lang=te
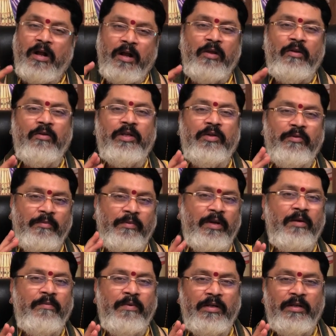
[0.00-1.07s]
ఆరోగ్యమే
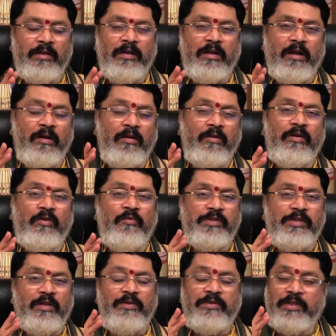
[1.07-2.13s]
మహాభాగ్యం కూడా ఆరోగ్య
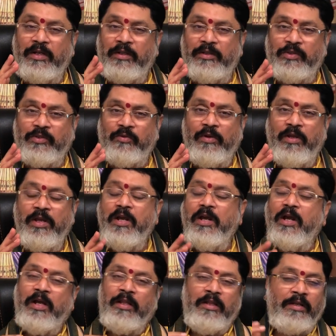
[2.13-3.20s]
విషయాలు జాగ్రత్త తీసుకోవాలి
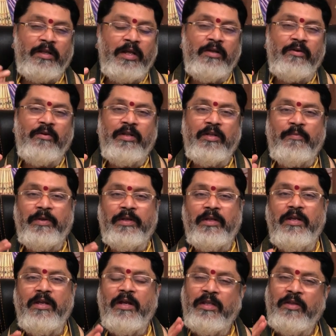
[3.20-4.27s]
అదే
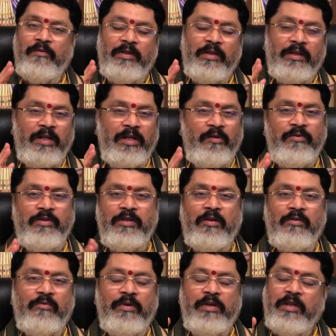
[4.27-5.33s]
నాయకుడైనప్పటికీ అదేవిధంగా ఇండివిజువల్
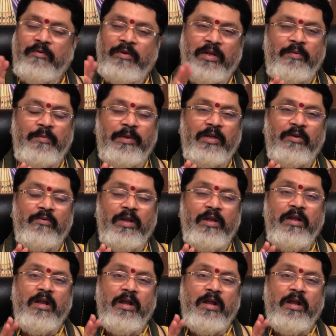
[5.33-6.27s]
అనుకోండి ఎవరైనప్పటికీ కూడా